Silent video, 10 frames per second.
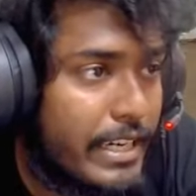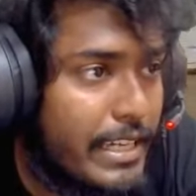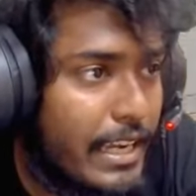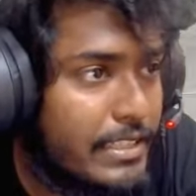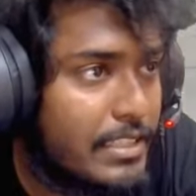
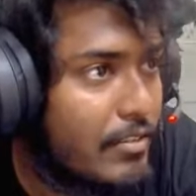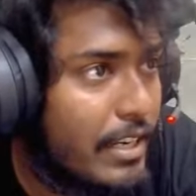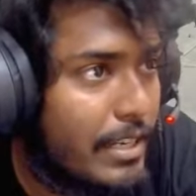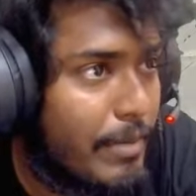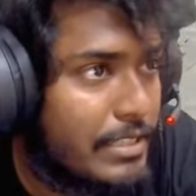টাকা ছিল না
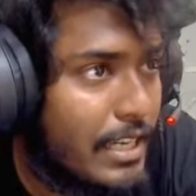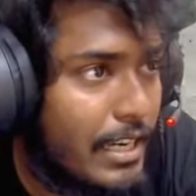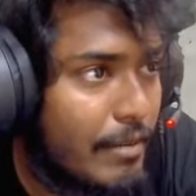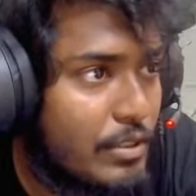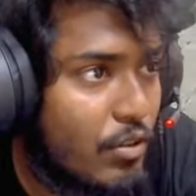রে বাজান
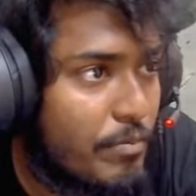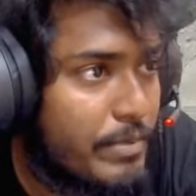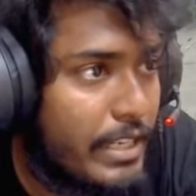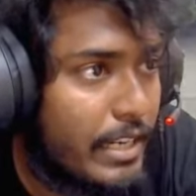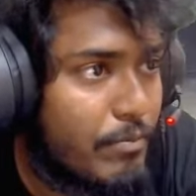আমি তোর
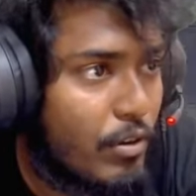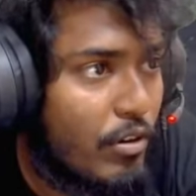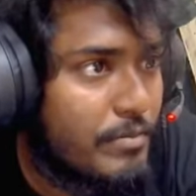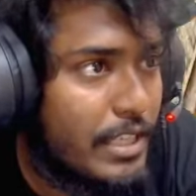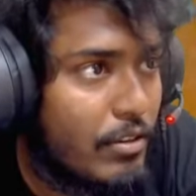বিরাট বড়
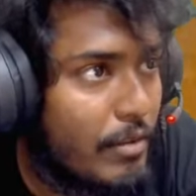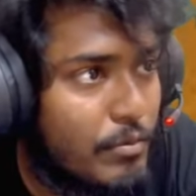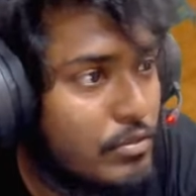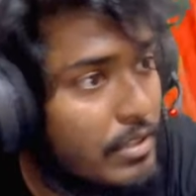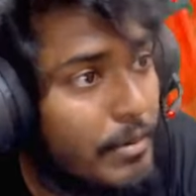অম চালক আমি
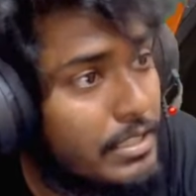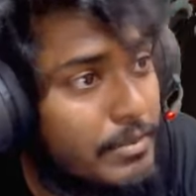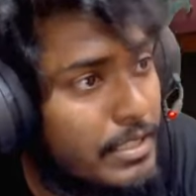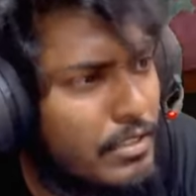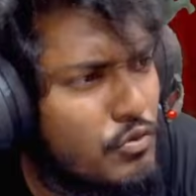বুঝতে পারছি
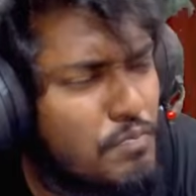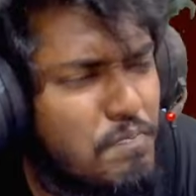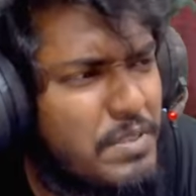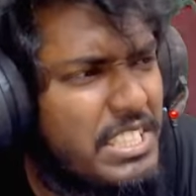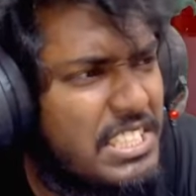বাজান তুই
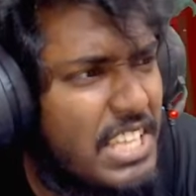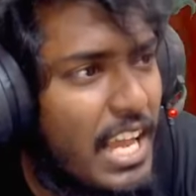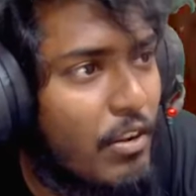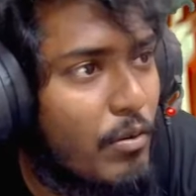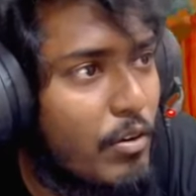
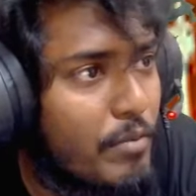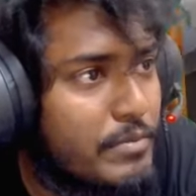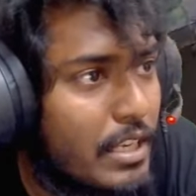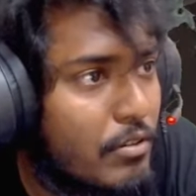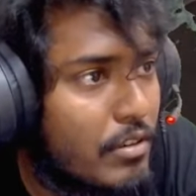বিশাল বড় অম
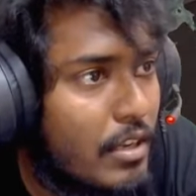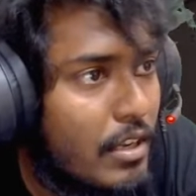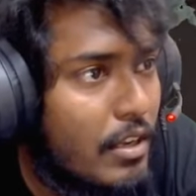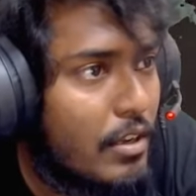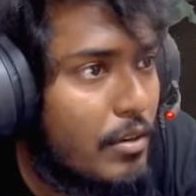চালক
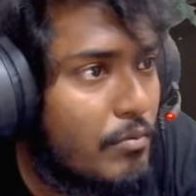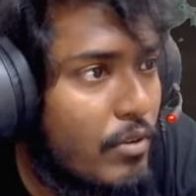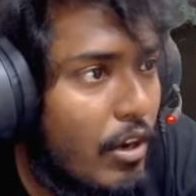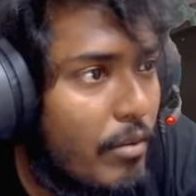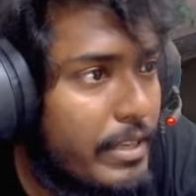
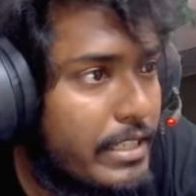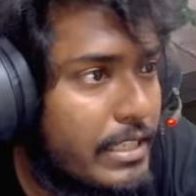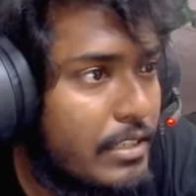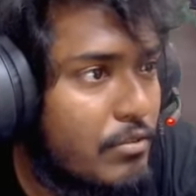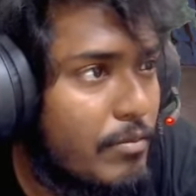পুরো অমের
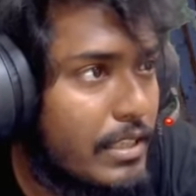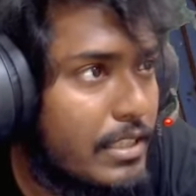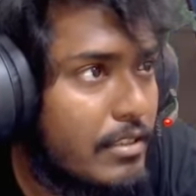কিং তুই বাজান